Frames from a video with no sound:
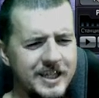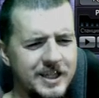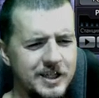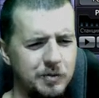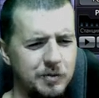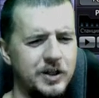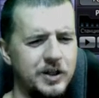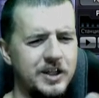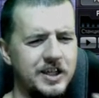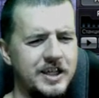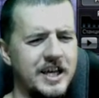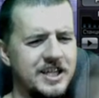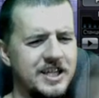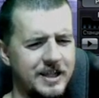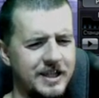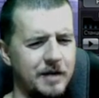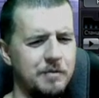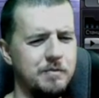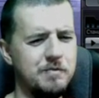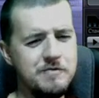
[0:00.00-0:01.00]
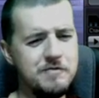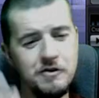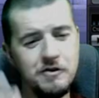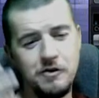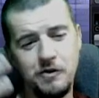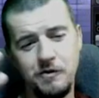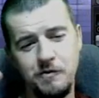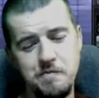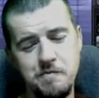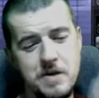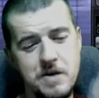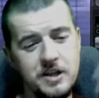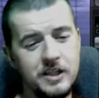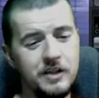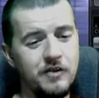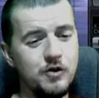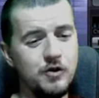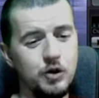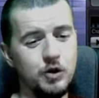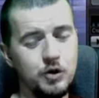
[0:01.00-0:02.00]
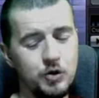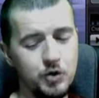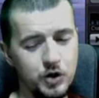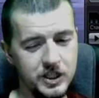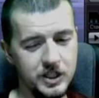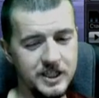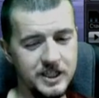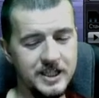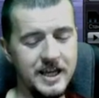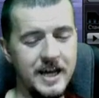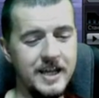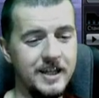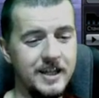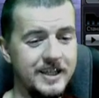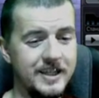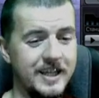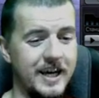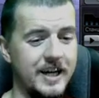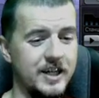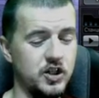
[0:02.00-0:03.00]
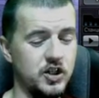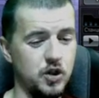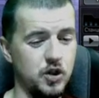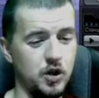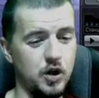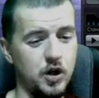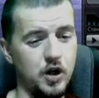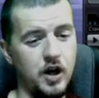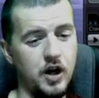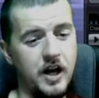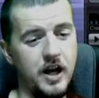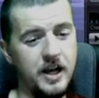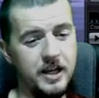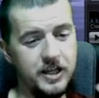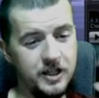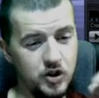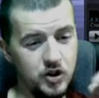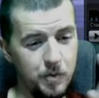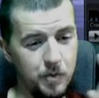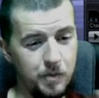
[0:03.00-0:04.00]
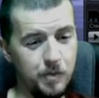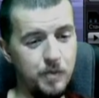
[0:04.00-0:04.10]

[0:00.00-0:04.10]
прийти, я же там место в конкурсе занял, так что еще